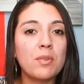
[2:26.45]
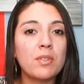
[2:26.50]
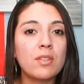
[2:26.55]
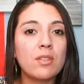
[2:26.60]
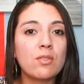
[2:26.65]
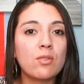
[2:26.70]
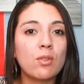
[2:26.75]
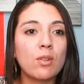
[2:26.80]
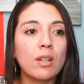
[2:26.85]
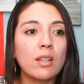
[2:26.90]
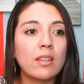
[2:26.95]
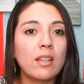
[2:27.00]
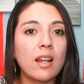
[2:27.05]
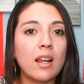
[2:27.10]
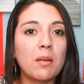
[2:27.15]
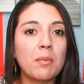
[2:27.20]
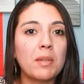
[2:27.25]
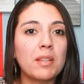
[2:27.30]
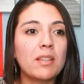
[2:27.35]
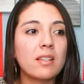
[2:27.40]
pues esto
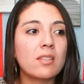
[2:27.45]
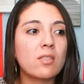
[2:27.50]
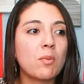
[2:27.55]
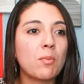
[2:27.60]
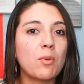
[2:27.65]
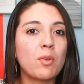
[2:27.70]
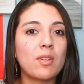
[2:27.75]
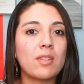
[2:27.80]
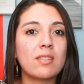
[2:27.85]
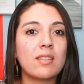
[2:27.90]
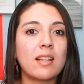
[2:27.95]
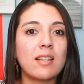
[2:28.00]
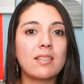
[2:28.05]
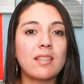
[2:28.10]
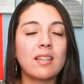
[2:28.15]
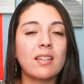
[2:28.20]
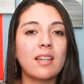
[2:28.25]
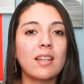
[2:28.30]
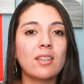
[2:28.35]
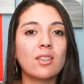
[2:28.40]
literalmente es como que estás
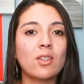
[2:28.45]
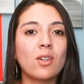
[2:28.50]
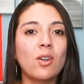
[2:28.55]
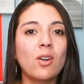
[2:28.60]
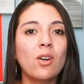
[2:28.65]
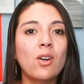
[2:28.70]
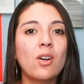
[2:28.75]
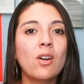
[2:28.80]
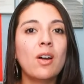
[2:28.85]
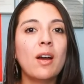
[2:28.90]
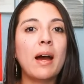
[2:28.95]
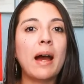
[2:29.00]
teniendo